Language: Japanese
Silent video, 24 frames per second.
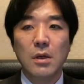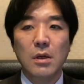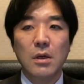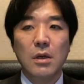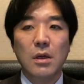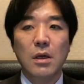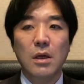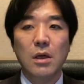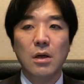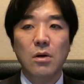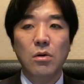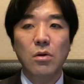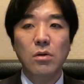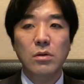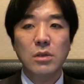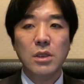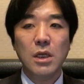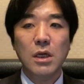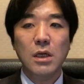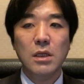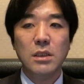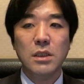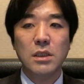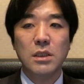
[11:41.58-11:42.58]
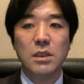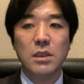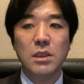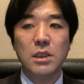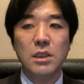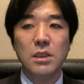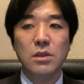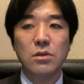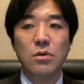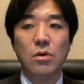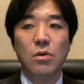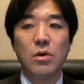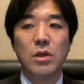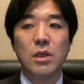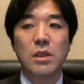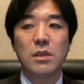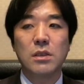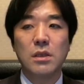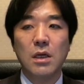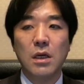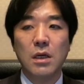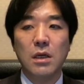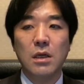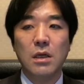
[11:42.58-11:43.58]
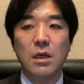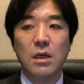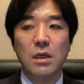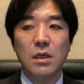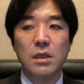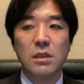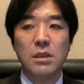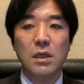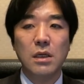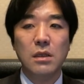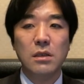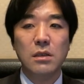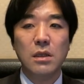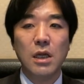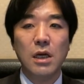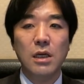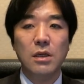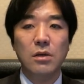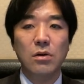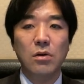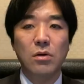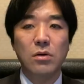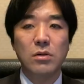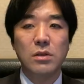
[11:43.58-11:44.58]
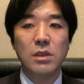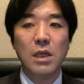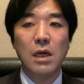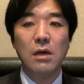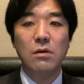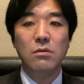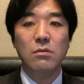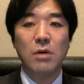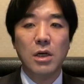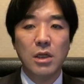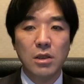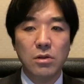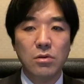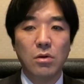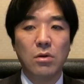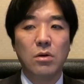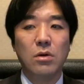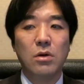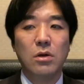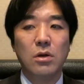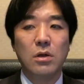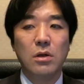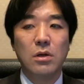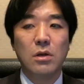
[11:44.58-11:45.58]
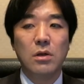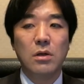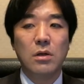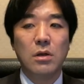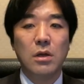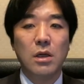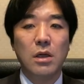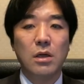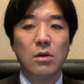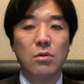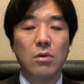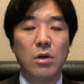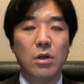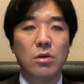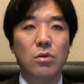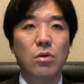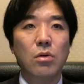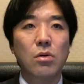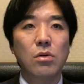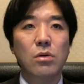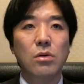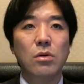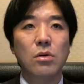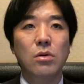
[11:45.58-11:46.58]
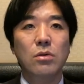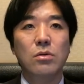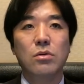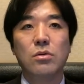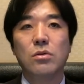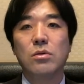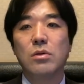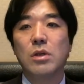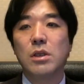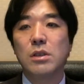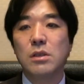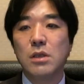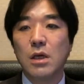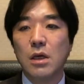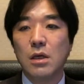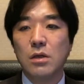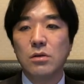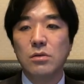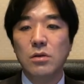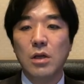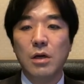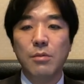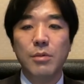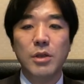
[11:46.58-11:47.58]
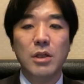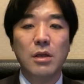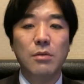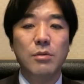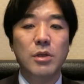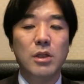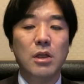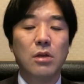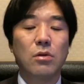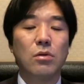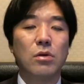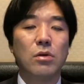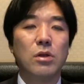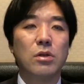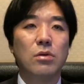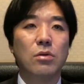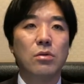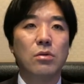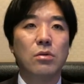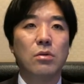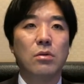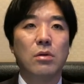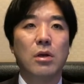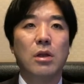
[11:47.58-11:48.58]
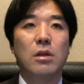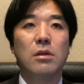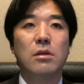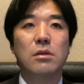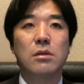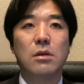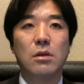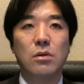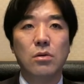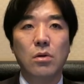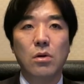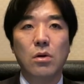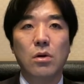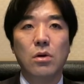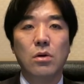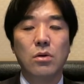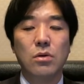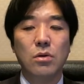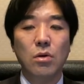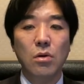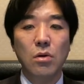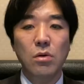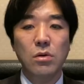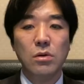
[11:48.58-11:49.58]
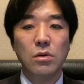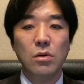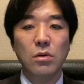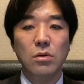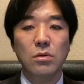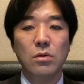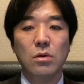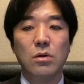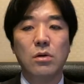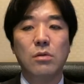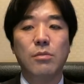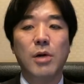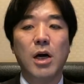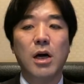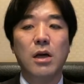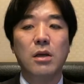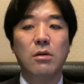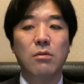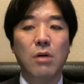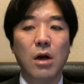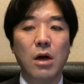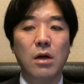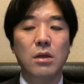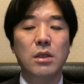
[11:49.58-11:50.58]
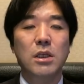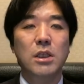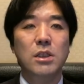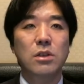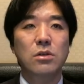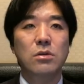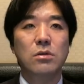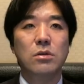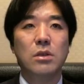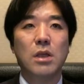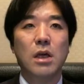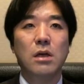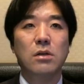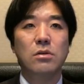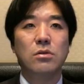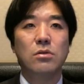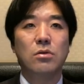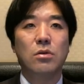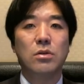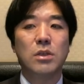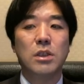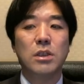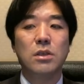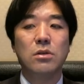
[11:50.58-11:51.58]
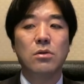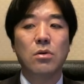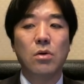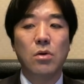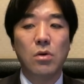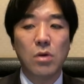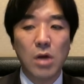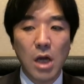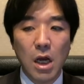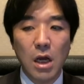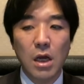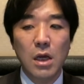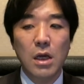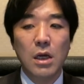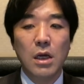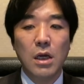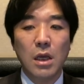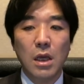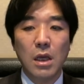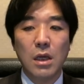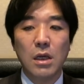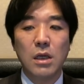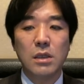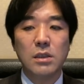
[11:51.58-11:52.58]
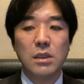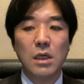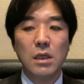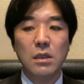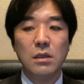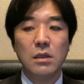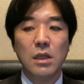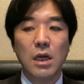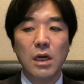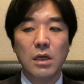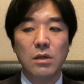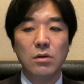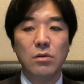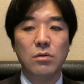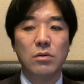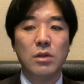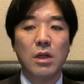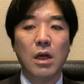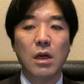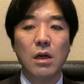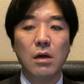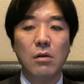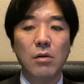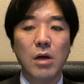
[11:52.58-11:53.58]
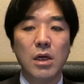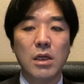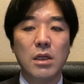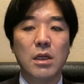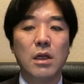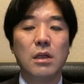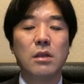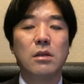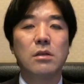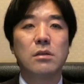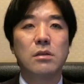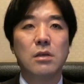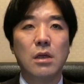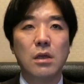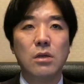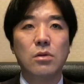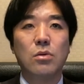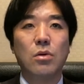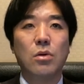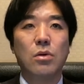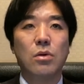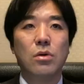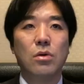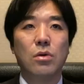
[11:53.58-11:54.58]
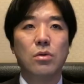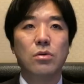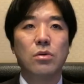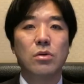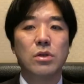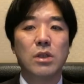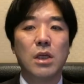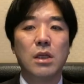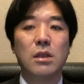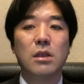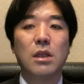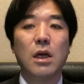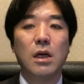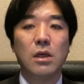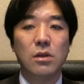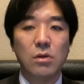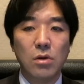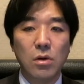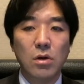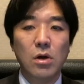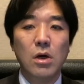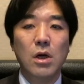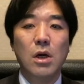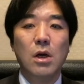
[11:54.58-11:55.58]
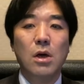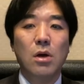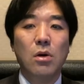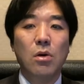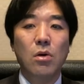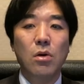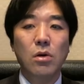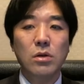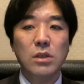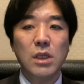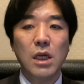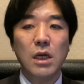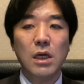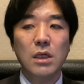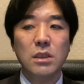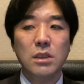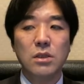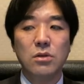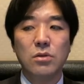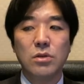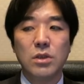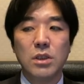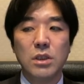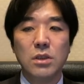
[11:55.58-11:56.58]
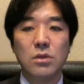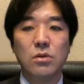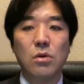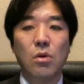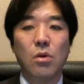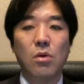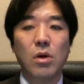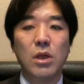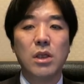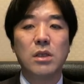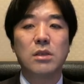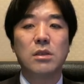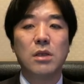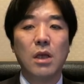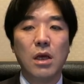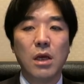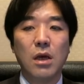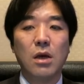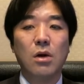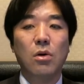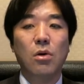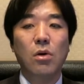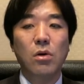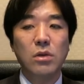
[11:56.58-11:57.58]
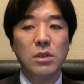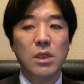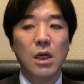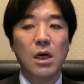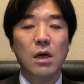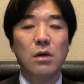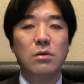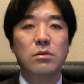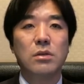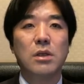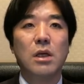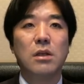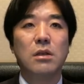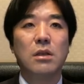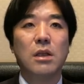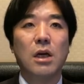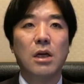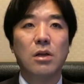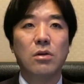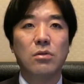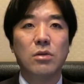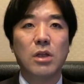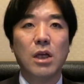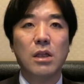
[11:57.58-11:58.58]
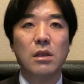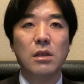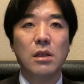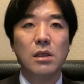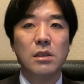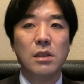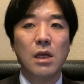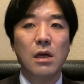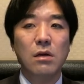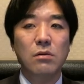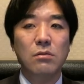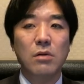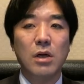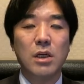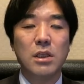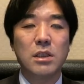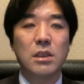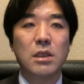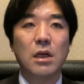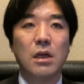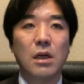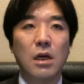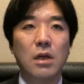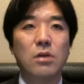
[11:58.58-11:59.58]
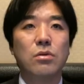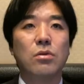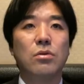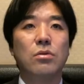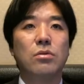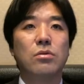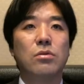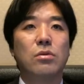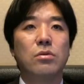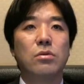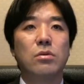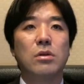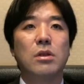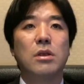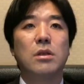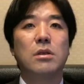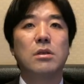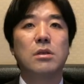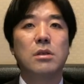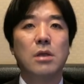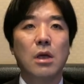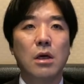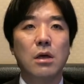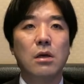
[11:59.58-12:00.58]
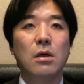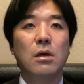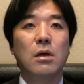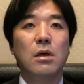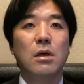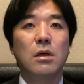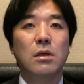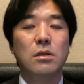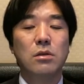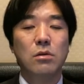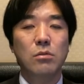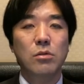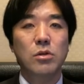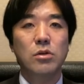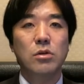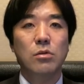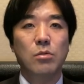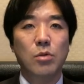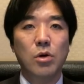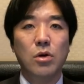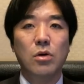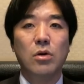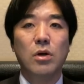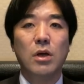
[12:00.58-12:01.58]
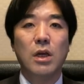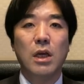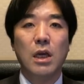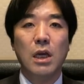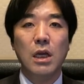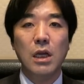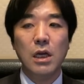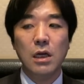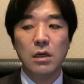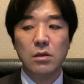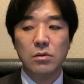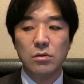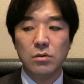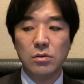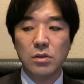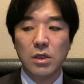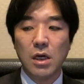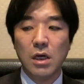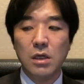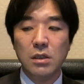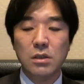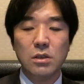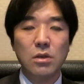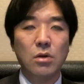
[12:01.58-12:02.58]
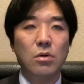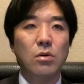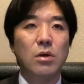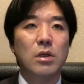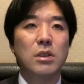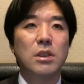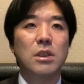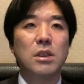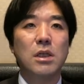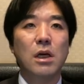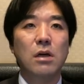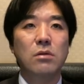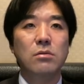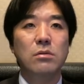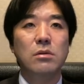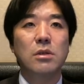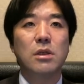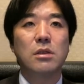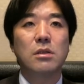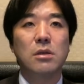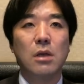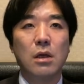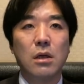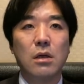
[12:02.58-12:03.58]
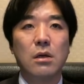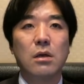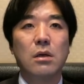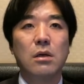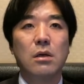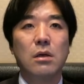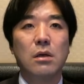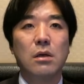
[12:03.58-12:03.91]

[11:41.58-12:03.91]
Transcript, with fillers: 大阪市人口はですね、全体の3割と、これ東京都とですね、比べてみたときということなんですけど、東京都の場合は23区の人口が、全体の7割なんですね。東京都全体の大阪市の人口はですね、大阪府全体のたった3割しかないということでですね、そもそもえらく環境が違うんですね。